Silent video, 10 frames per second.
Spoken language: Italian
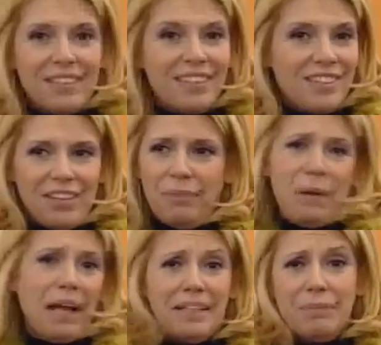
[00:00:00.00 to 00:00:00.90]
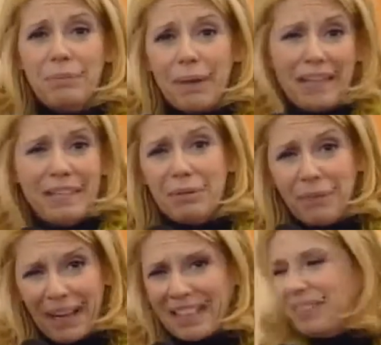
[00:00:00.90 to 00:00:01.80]
e ti dice prendimi, prendimi,
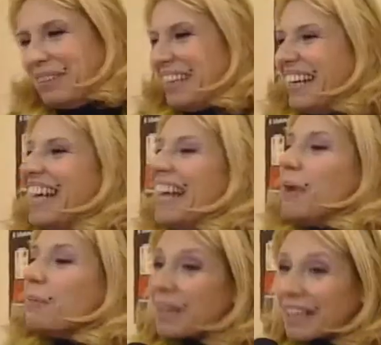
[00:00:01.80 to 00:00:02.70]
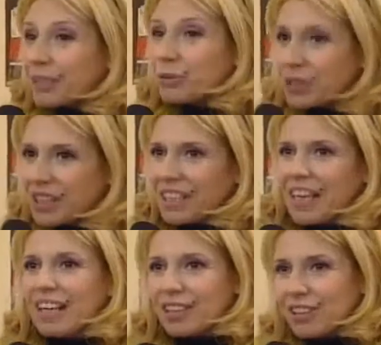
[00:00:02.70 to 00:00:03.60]
prendimi. Per chi
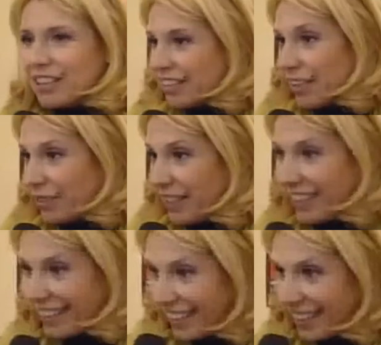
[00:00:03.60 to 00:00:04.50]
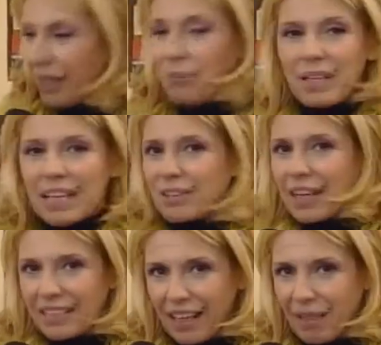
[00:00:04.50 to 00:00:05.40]
cucina con le scatolette, perché non
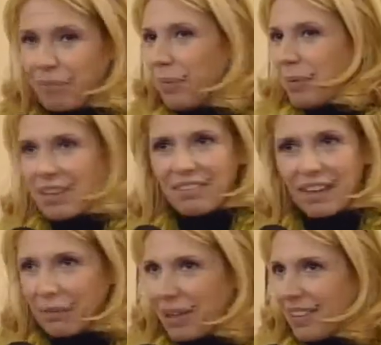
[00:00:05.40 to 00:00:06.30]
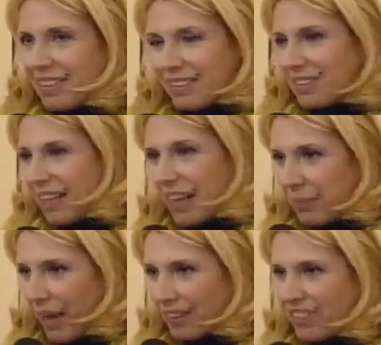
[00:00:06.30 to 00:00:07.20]
ha tempo, perché veramente non è
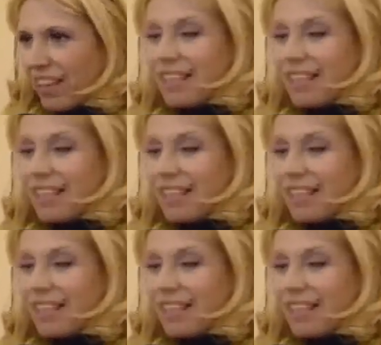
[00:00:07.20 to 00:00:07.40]
capace